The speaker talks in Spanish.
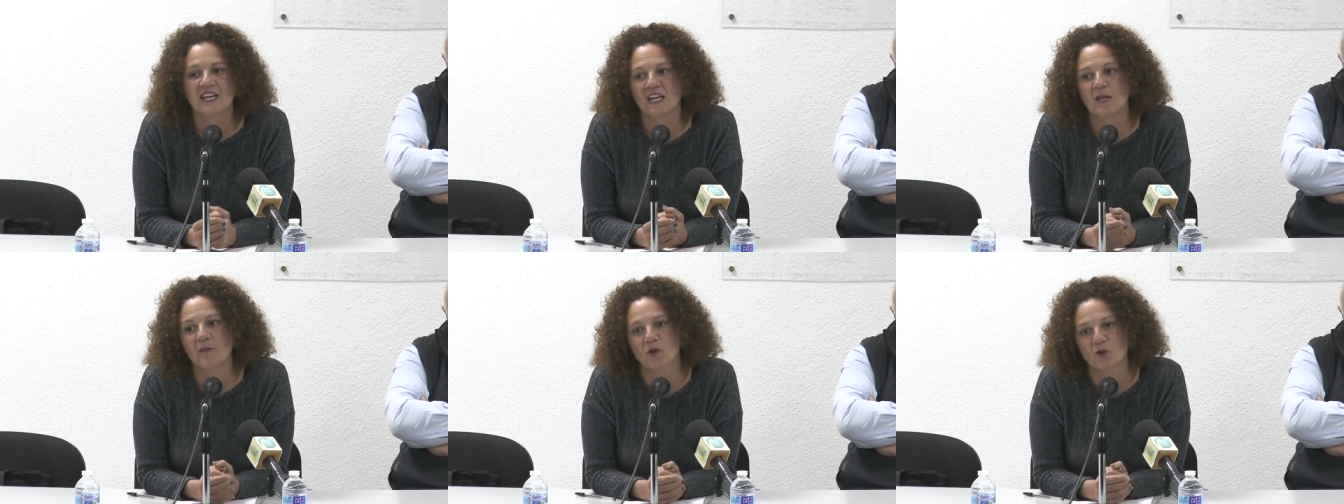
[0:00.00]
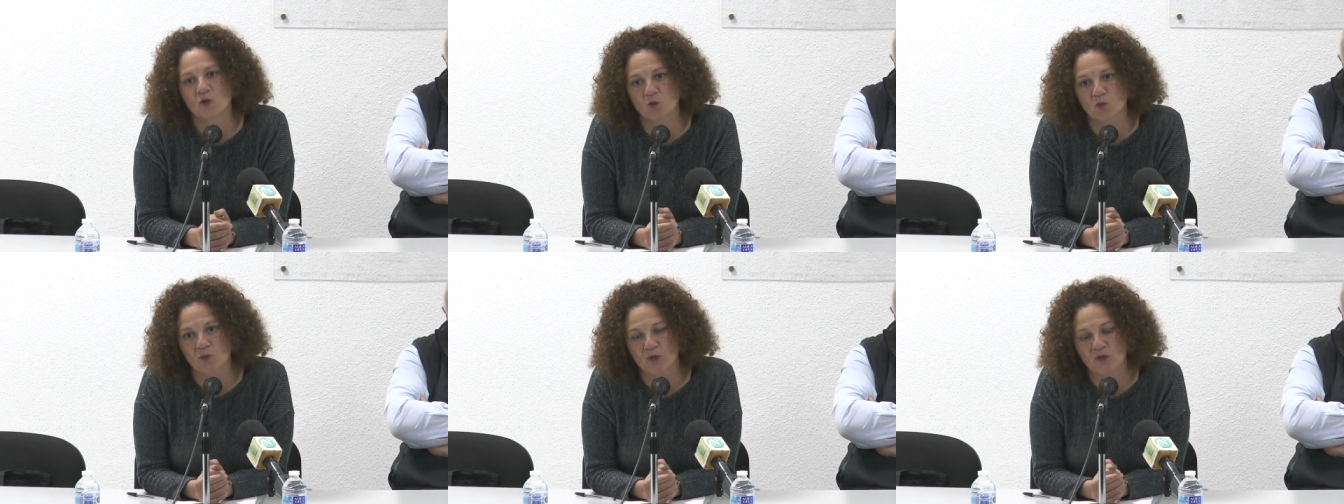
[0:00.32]
Y
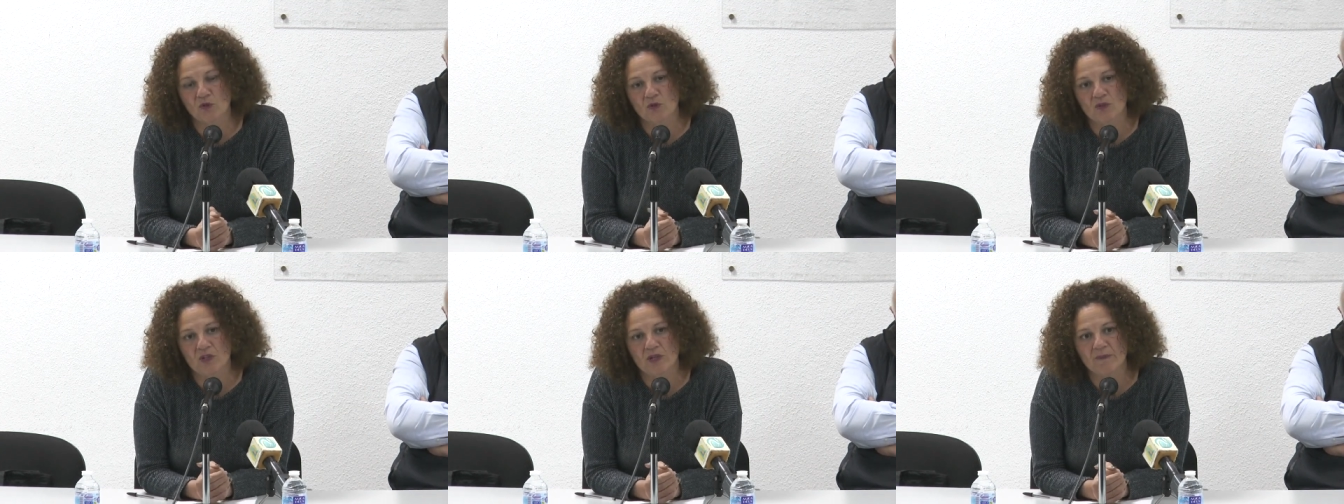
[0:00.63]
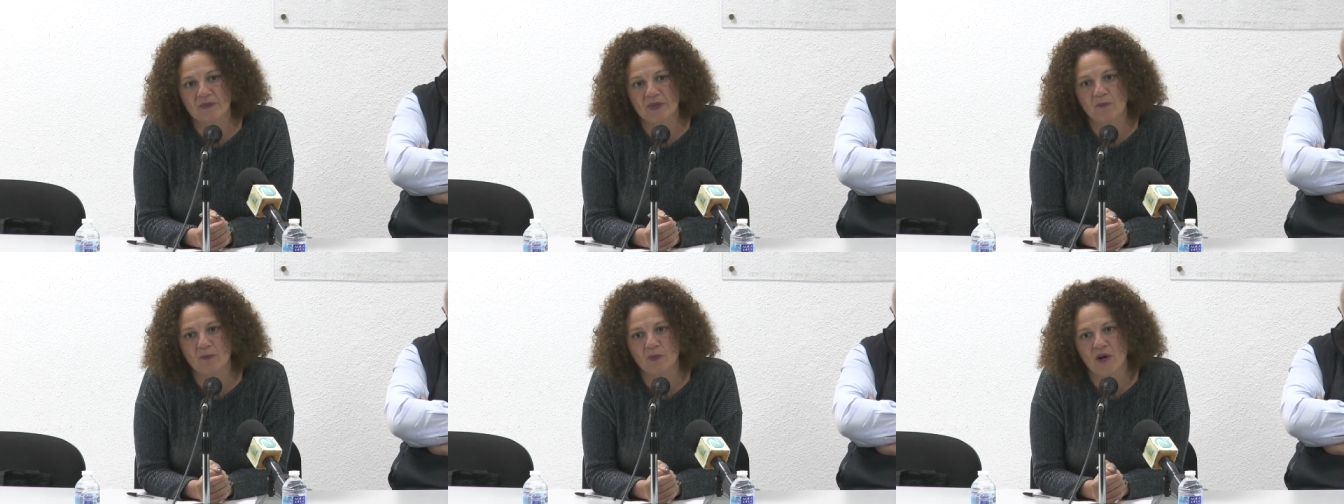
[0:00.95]
por supuesto
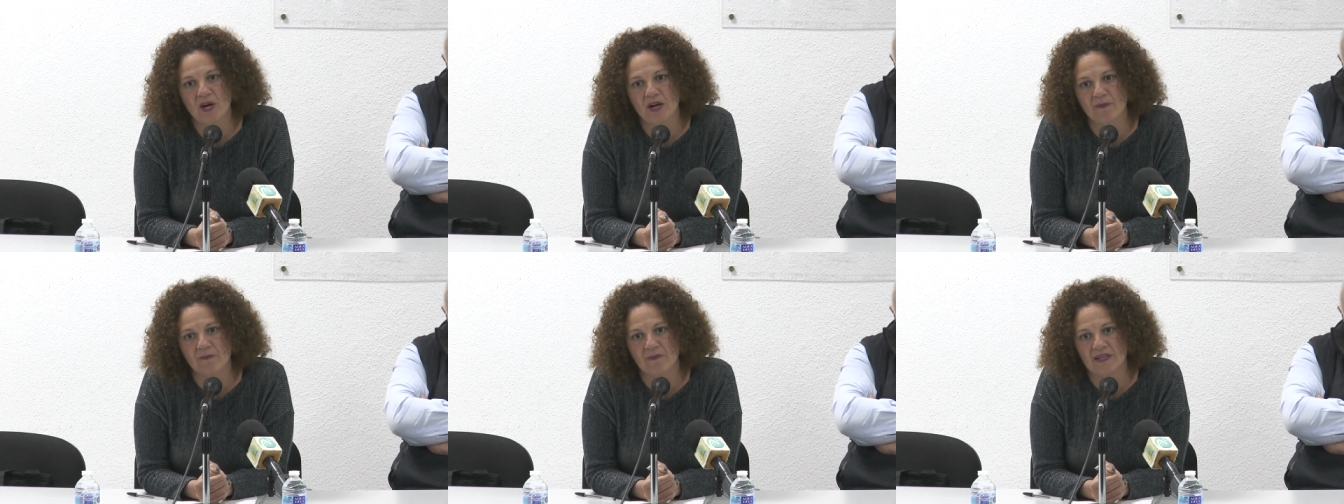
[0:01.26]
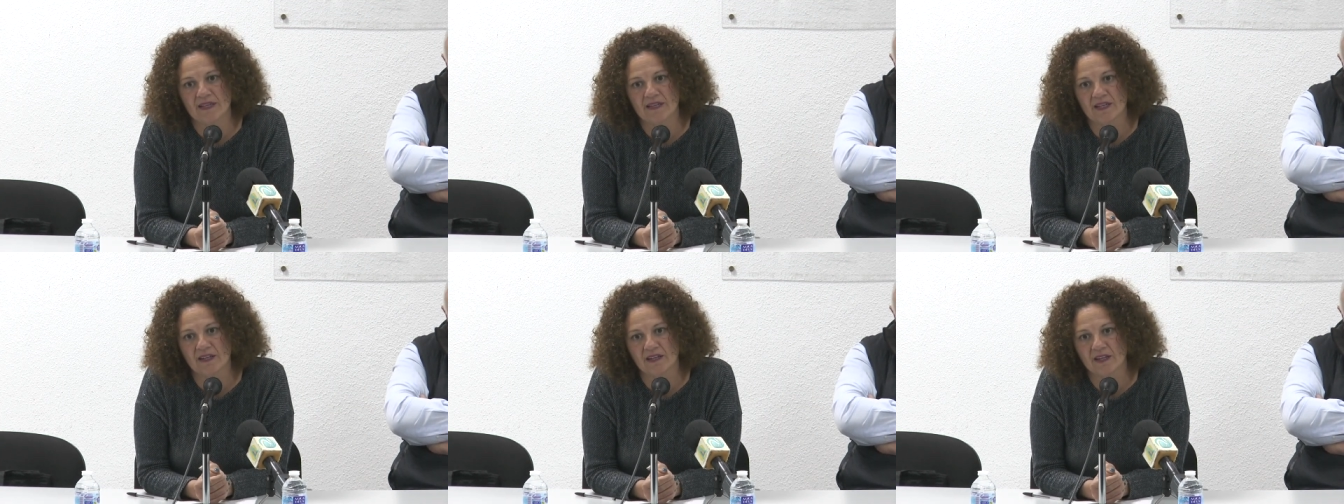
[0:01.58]
también pues a
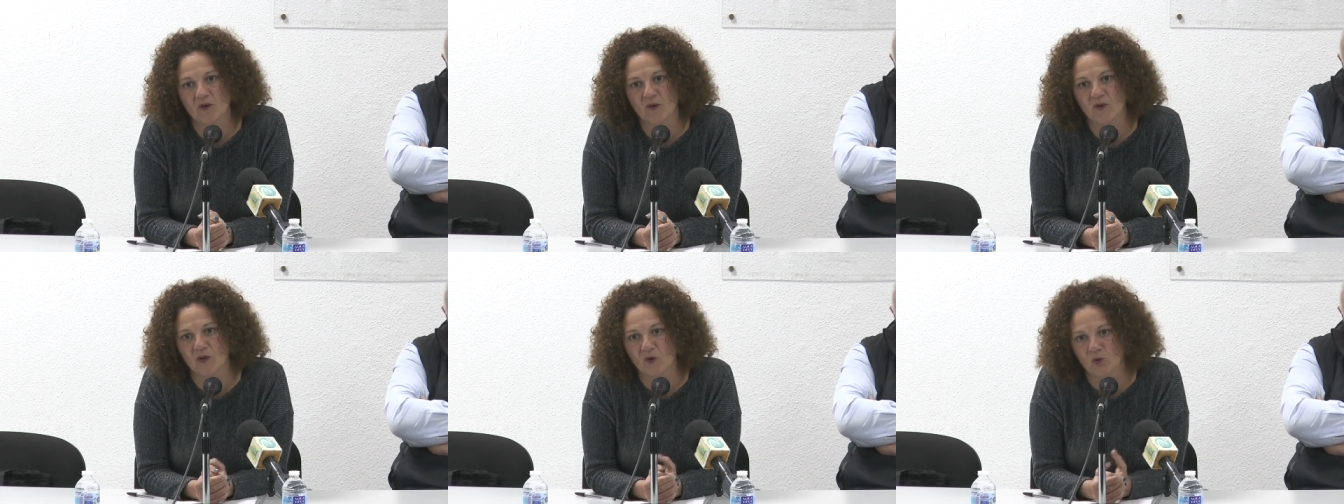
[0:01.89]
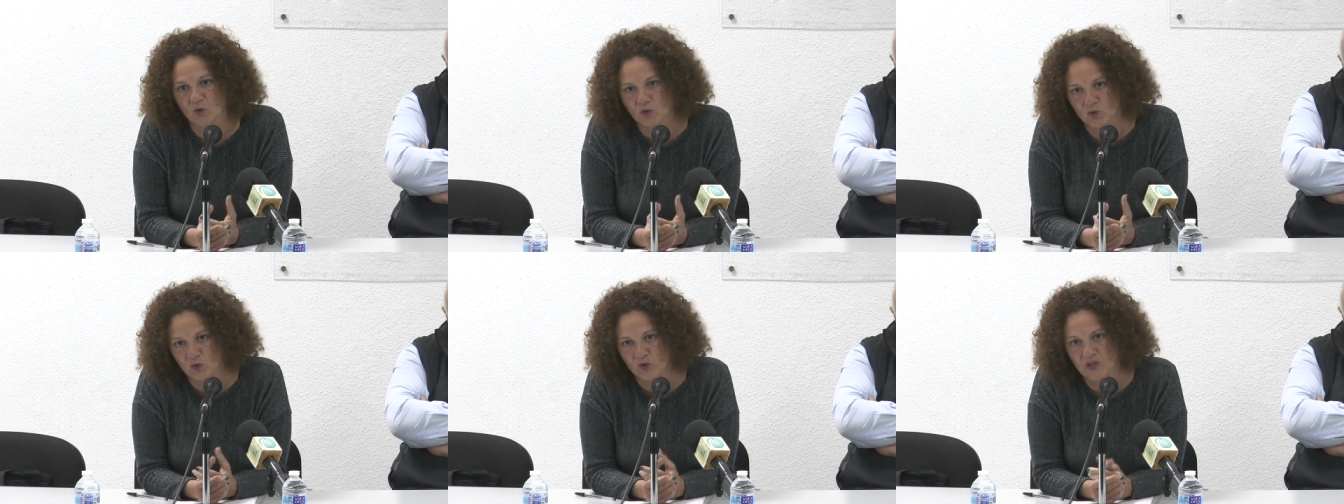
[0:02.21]
mi técnico de
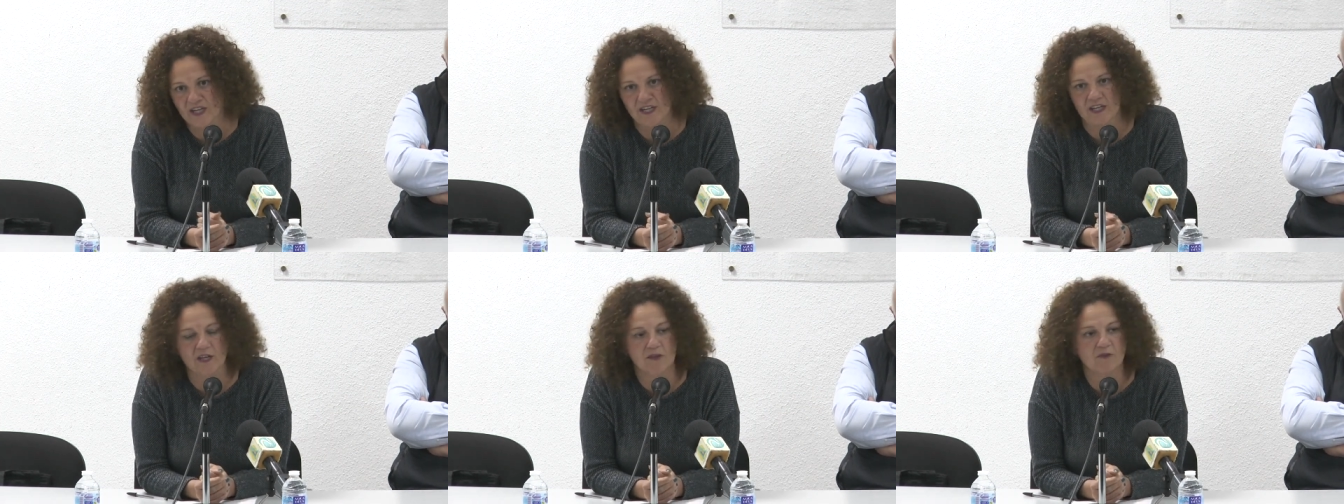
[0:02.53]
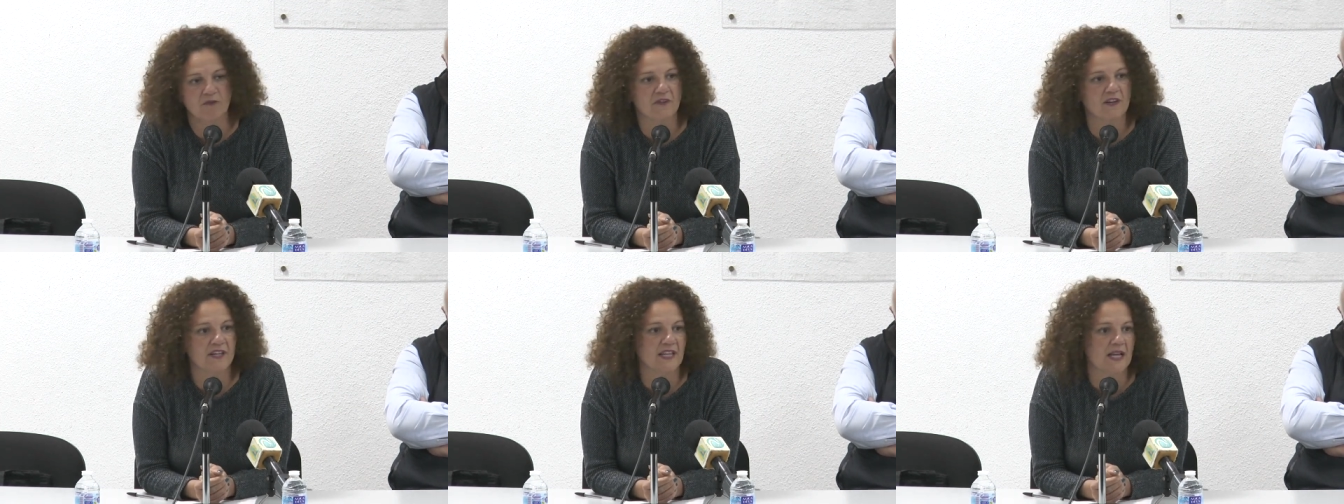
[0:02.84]
cultura
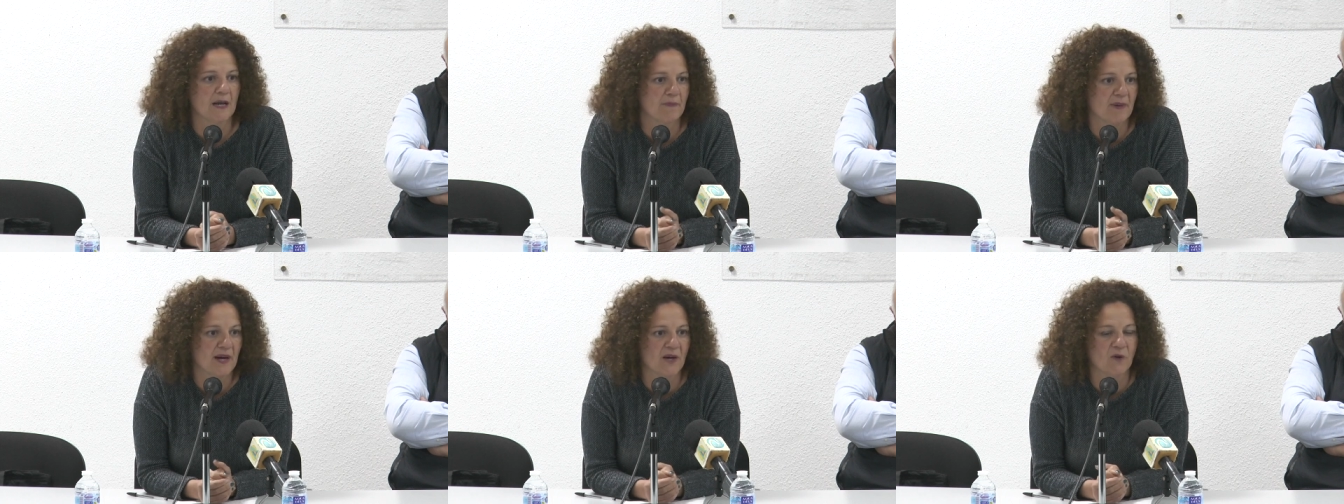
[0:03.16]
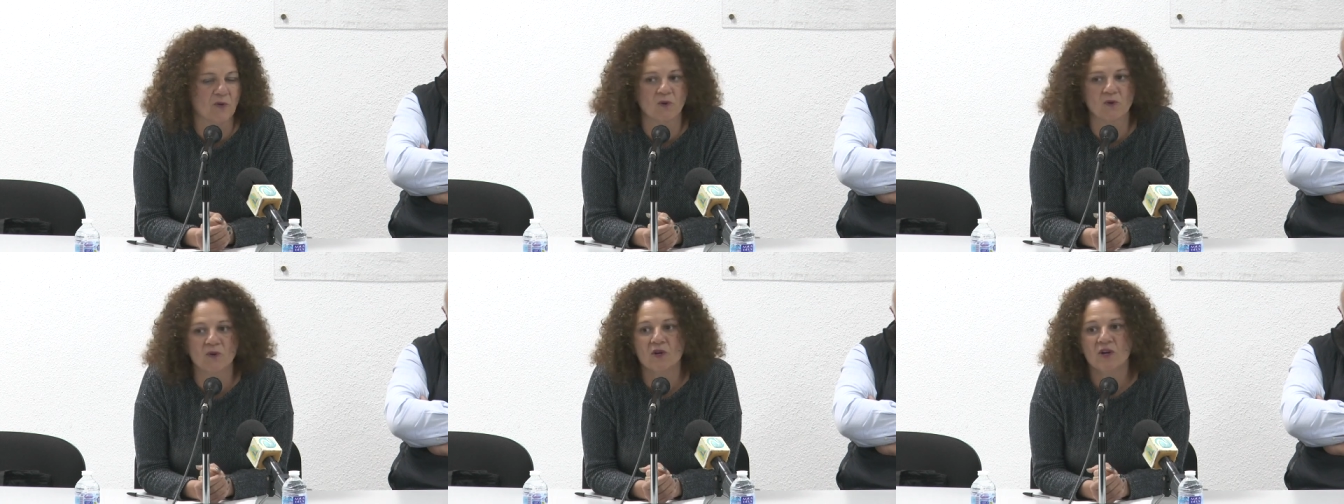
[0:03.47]
Rafa y a
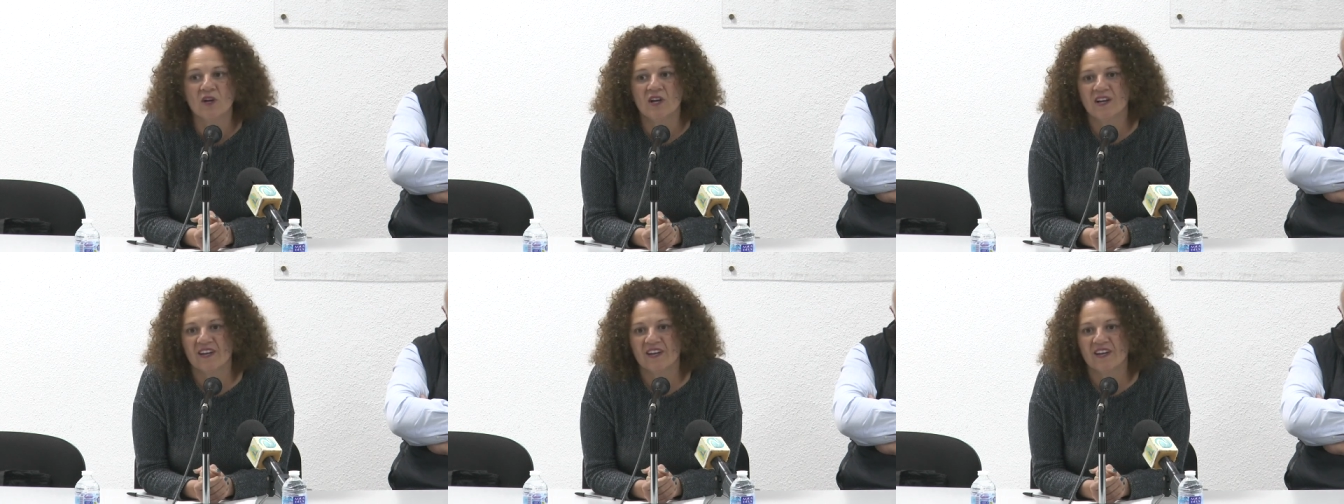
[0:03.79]
Paco